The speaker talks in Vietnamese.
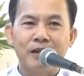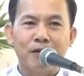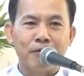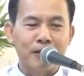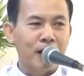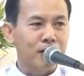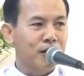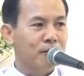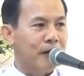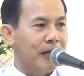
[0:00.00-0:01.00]
Và thật
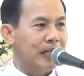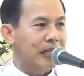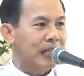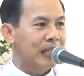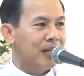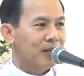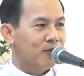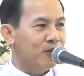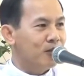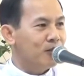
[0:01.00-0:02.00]
như vậy,
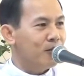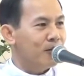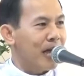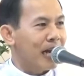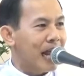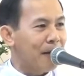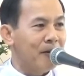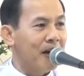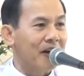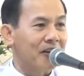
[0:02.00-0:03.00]
Chúa Giêsu đã đáp
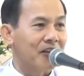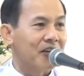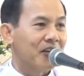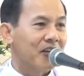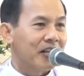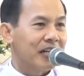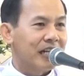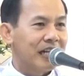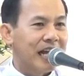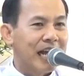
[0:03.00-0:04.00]
lời:
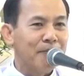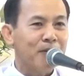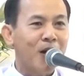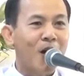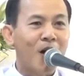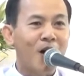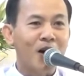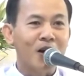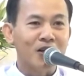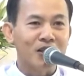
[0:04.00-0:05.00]
"Em con
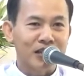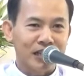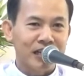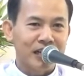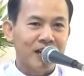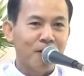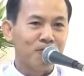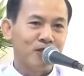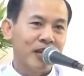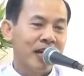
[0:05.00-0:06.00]

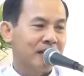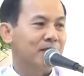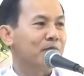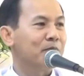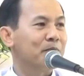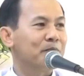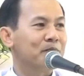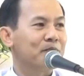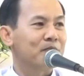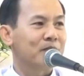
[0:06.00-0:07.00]
không chết,
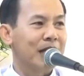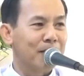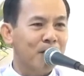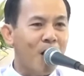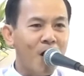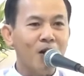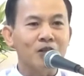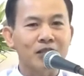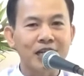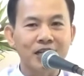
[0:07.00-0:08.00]
em con
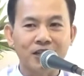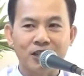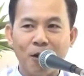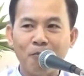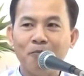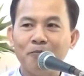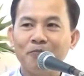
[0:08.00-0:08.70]
sẽ được sống."